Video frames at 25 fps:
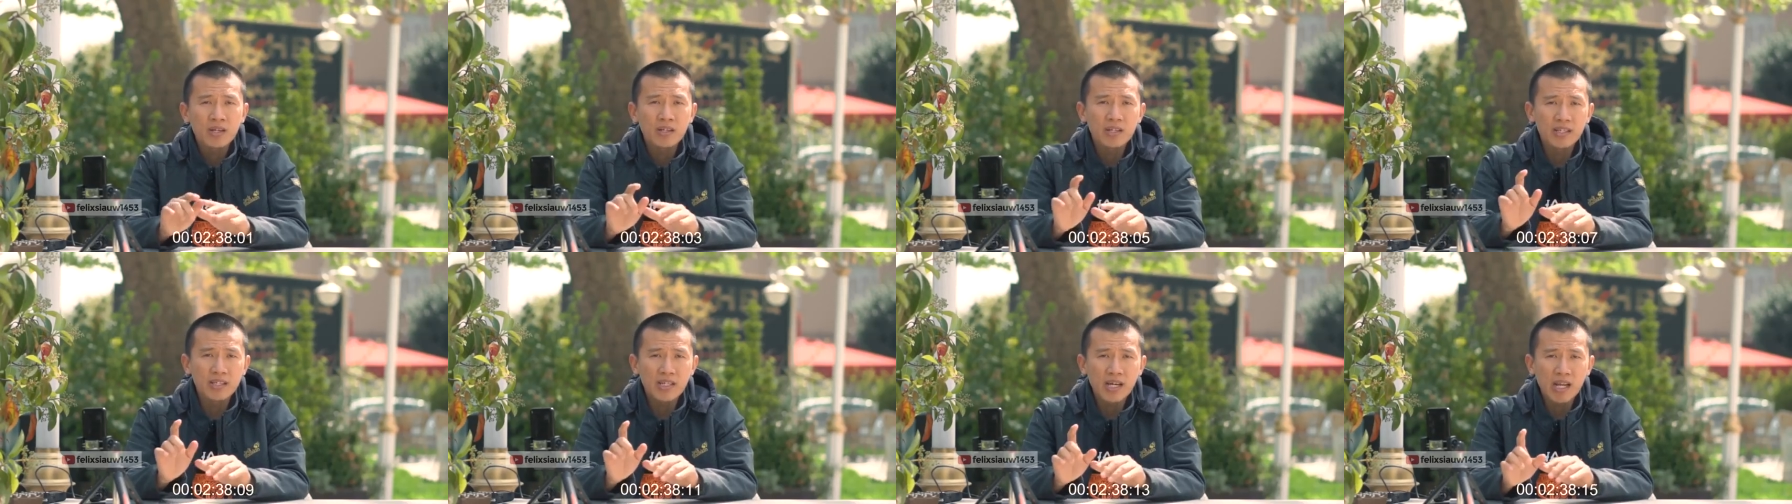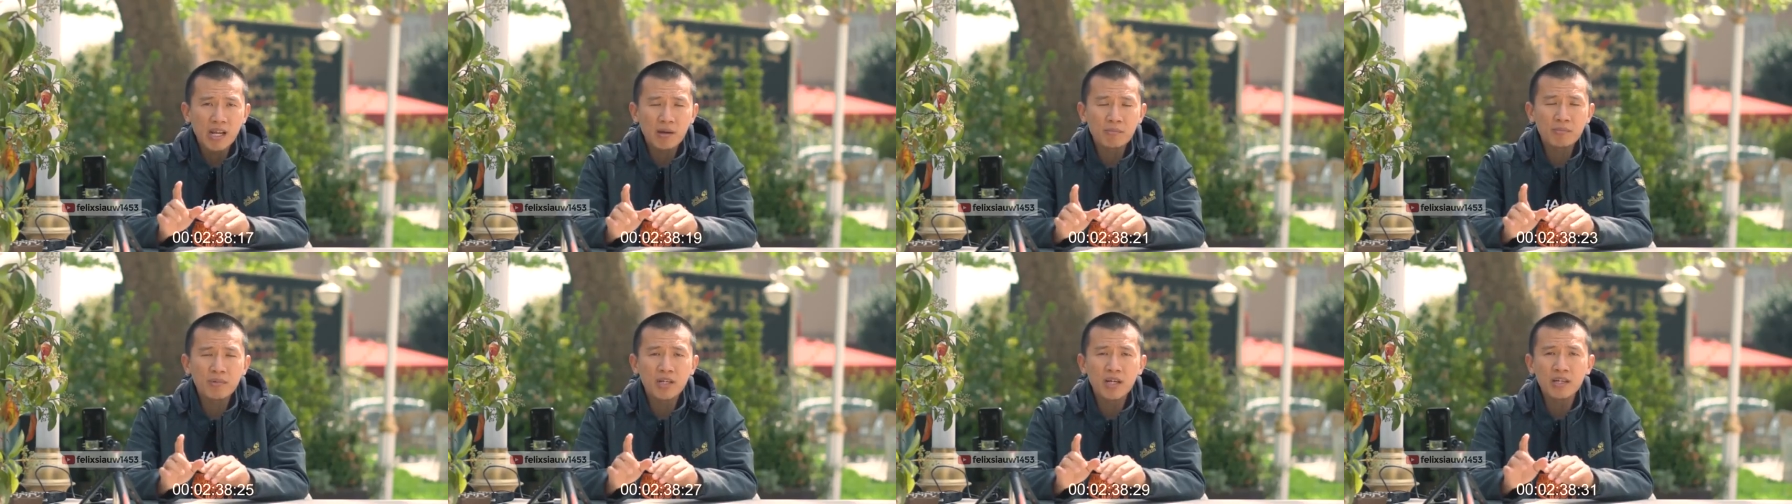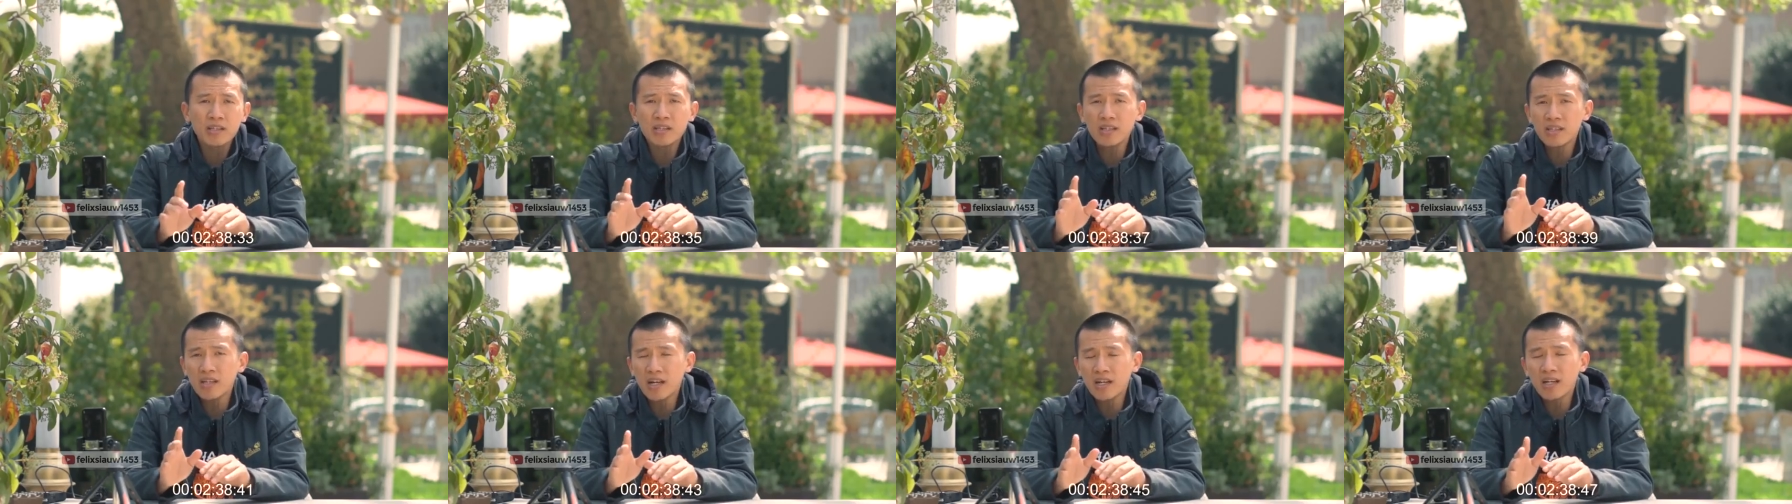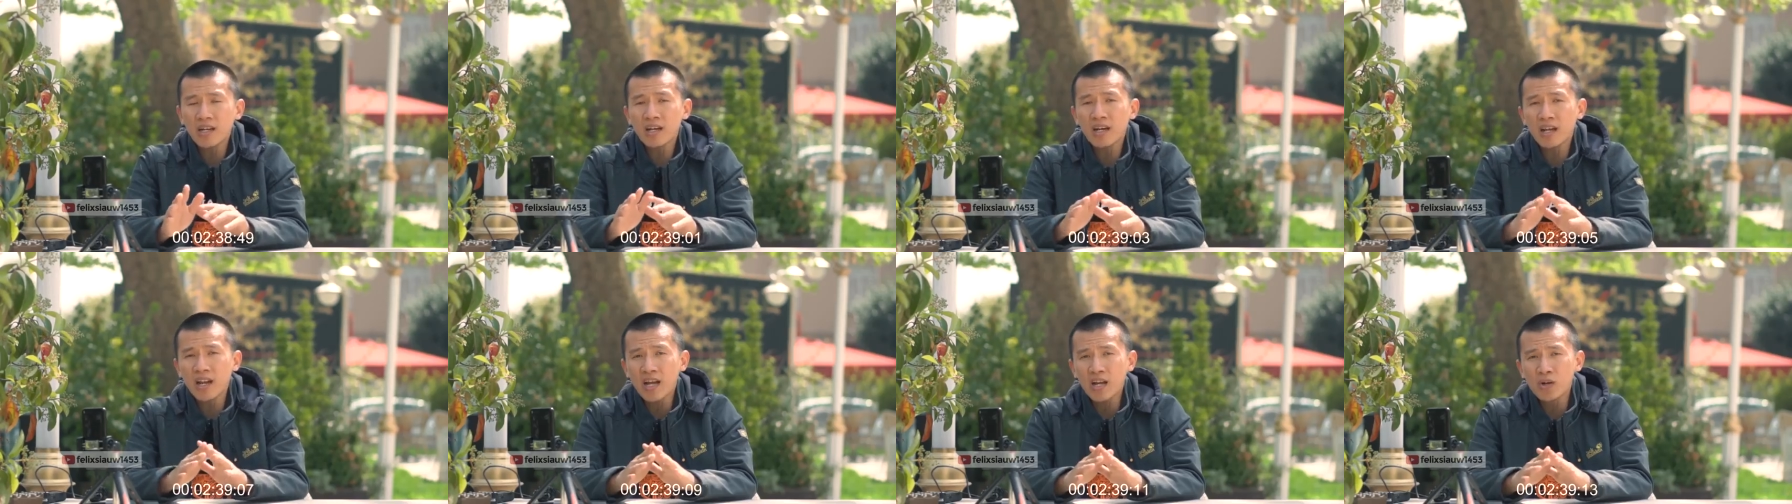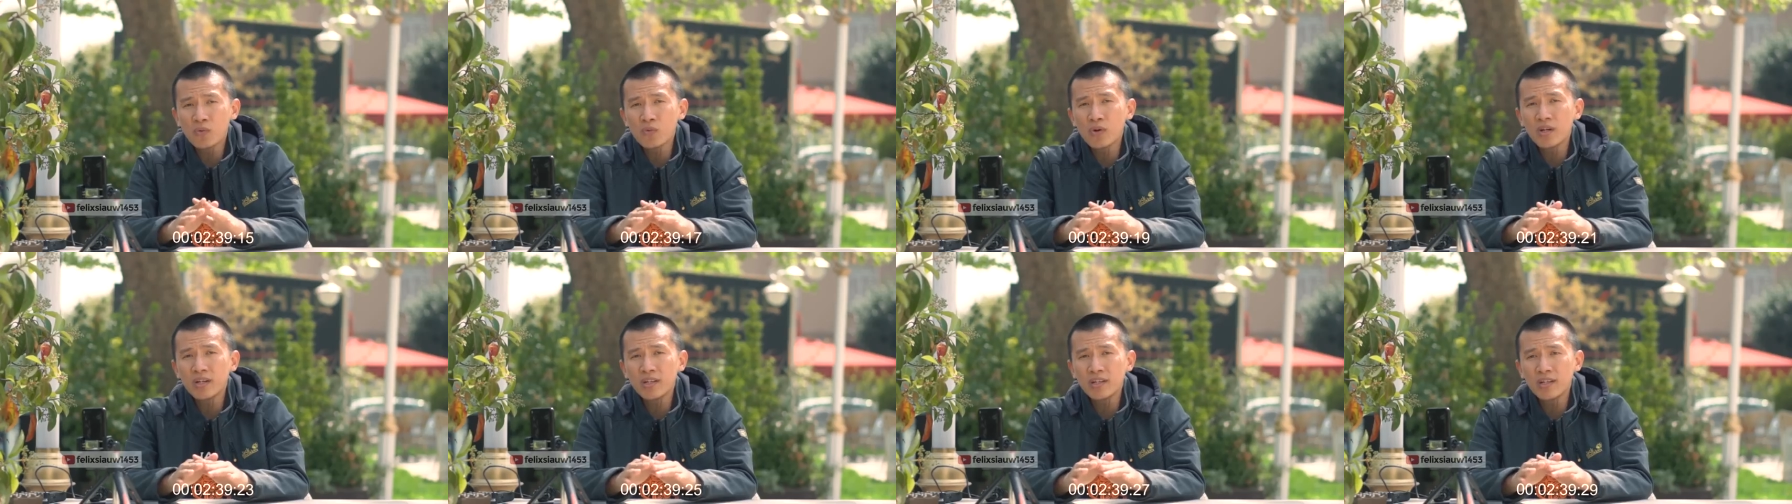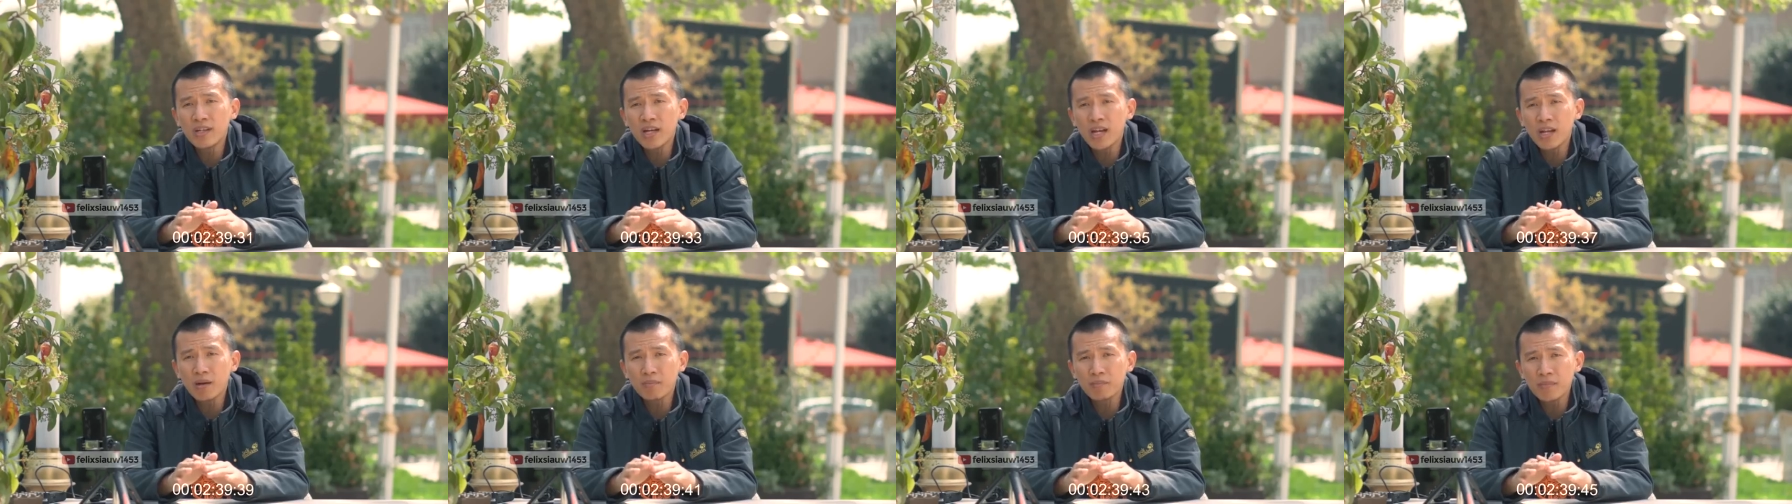di dalamnya tidak ada keraguan di
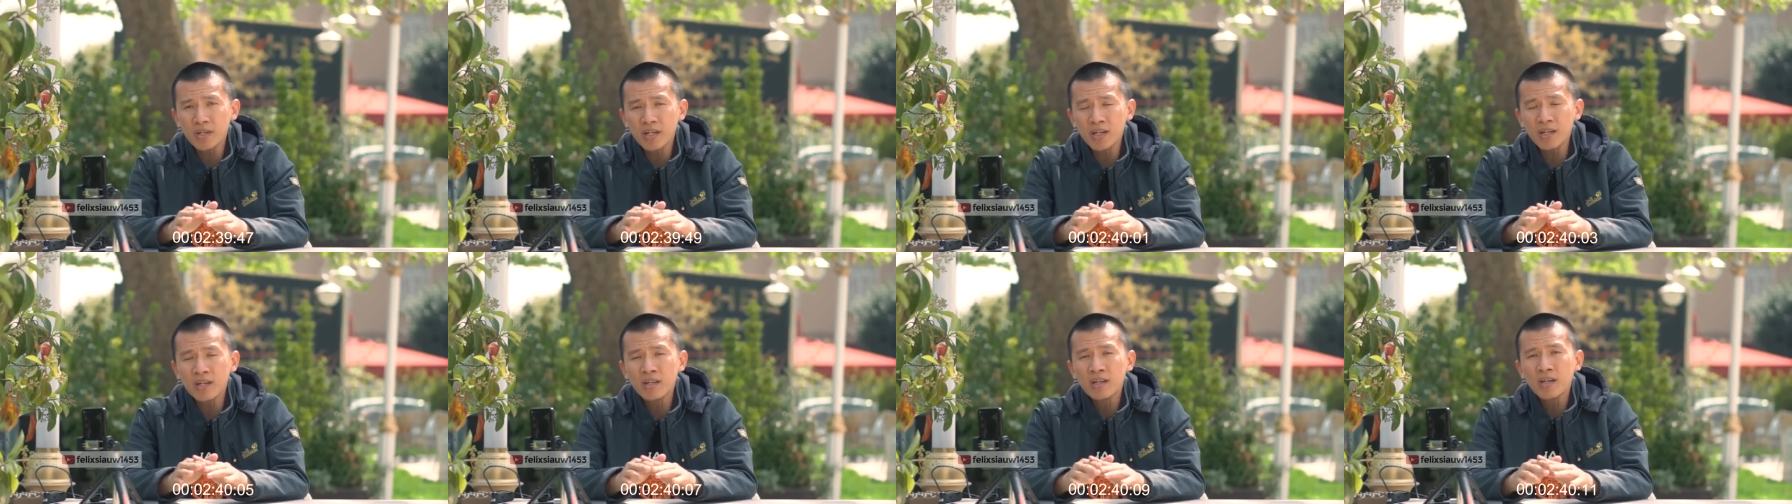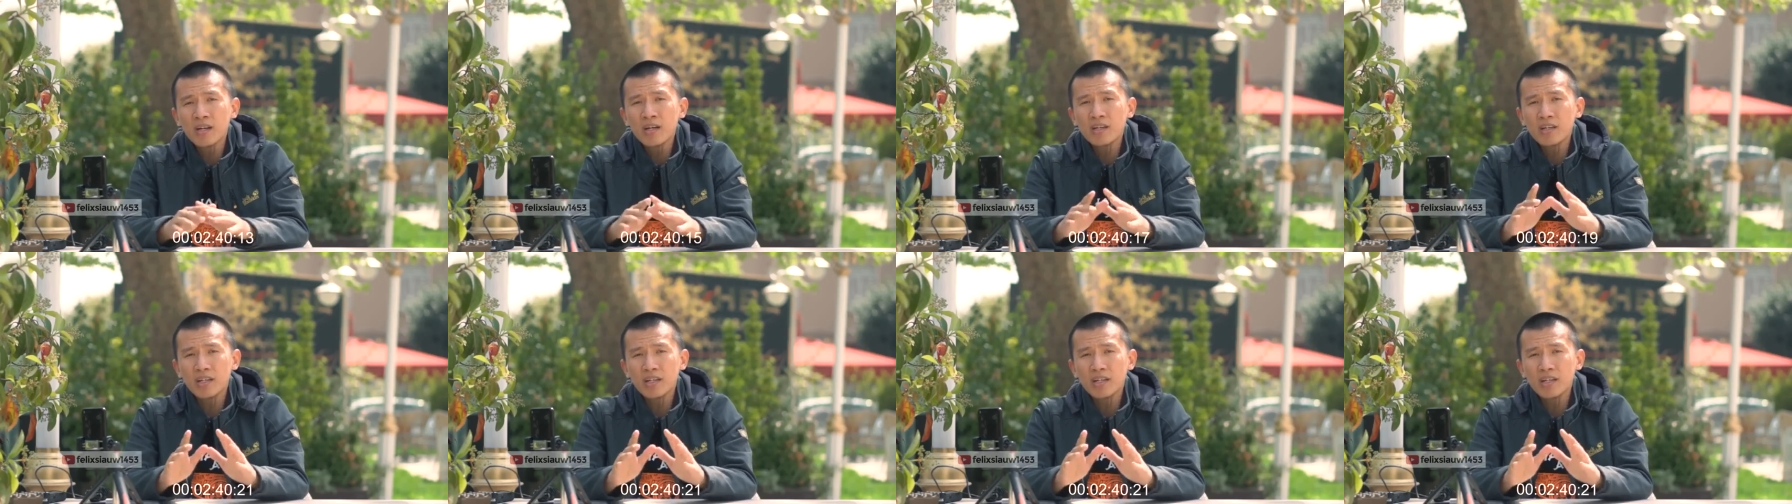dalamnya,